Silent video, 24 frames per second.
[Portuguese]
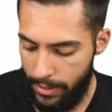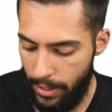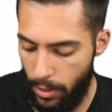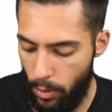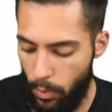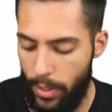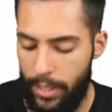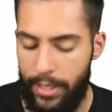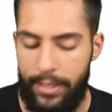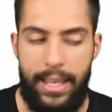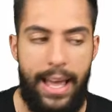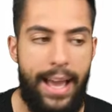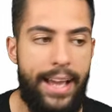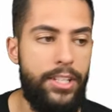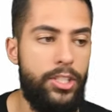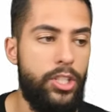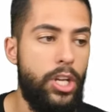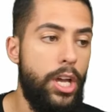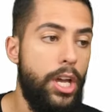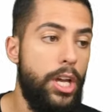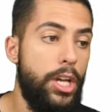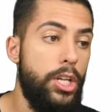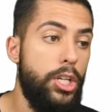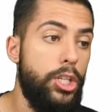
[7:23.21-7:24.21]

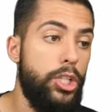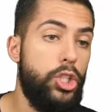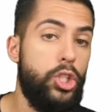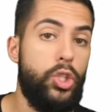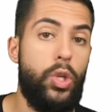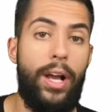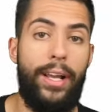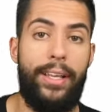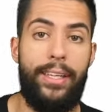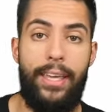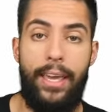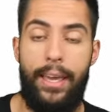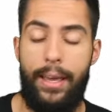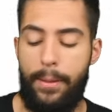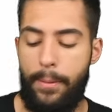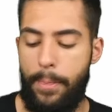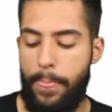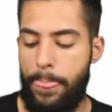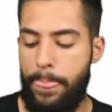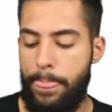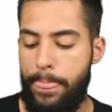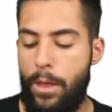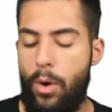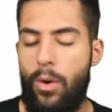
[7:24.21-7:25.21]
Tranquilidade? Só
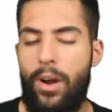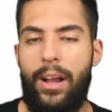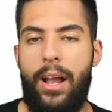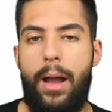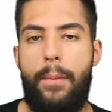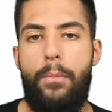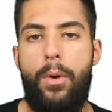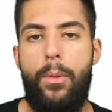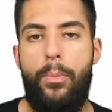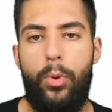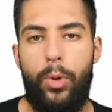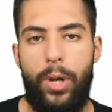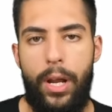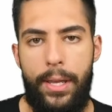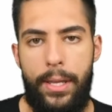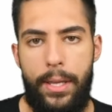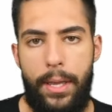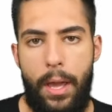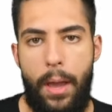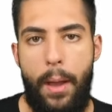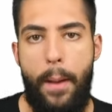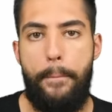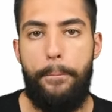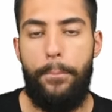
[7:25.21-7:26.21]
que não acabou por
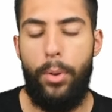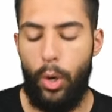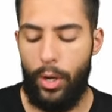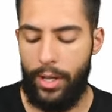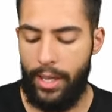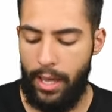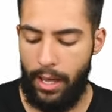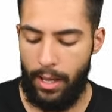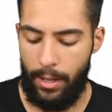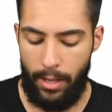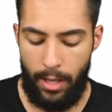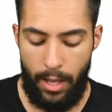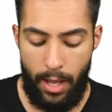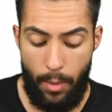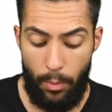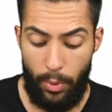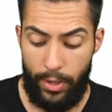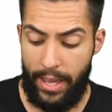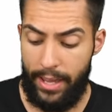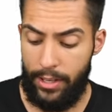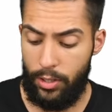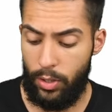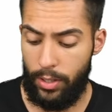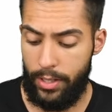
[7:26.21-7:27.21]
aí. Por quê?
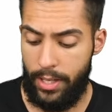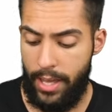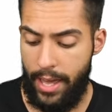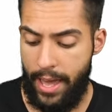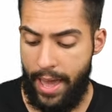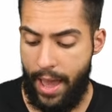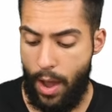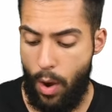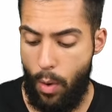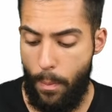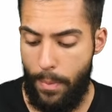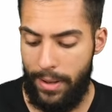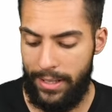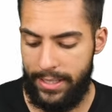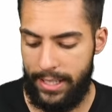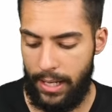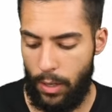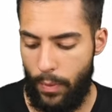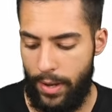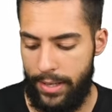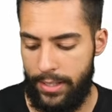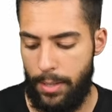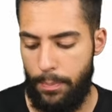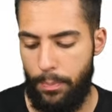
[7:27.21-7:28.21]
Porque isso aqui é uma
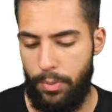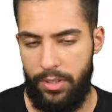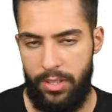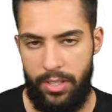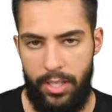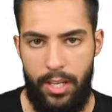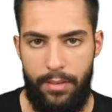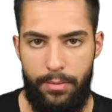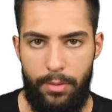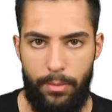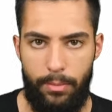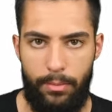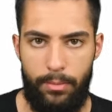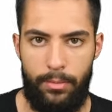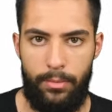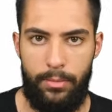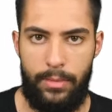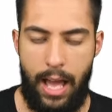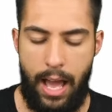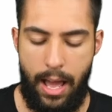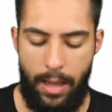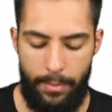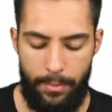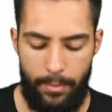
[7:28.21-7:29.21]
sequência possível,
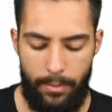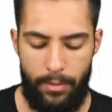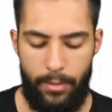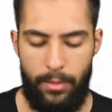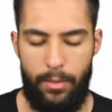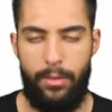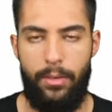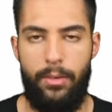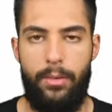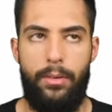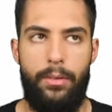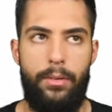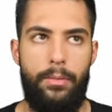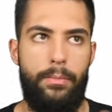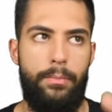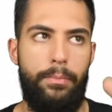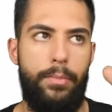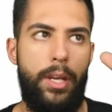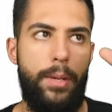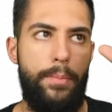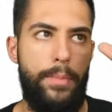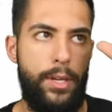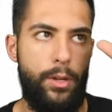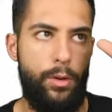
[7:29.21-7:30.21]
tá?
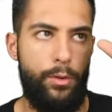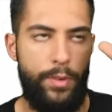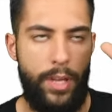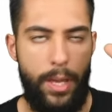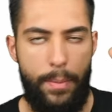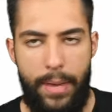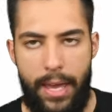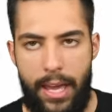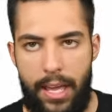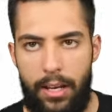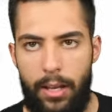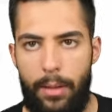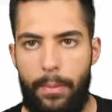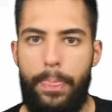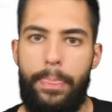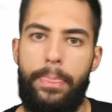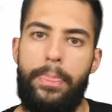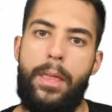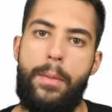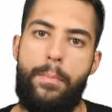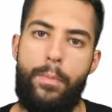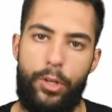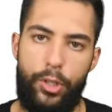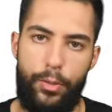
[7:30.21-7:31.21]
Primeiro vermelha,
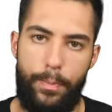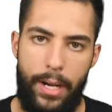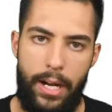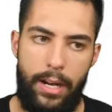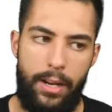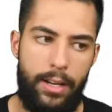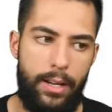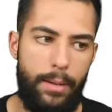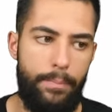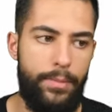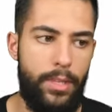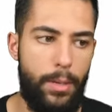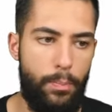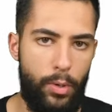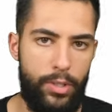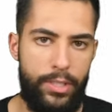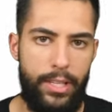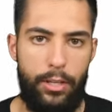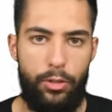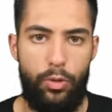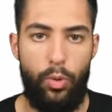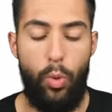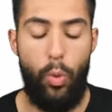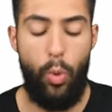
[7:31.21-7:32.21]
depois branca,
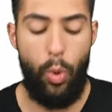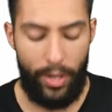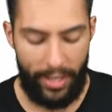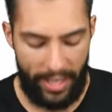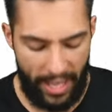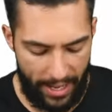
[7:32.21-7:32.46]
depois azul. O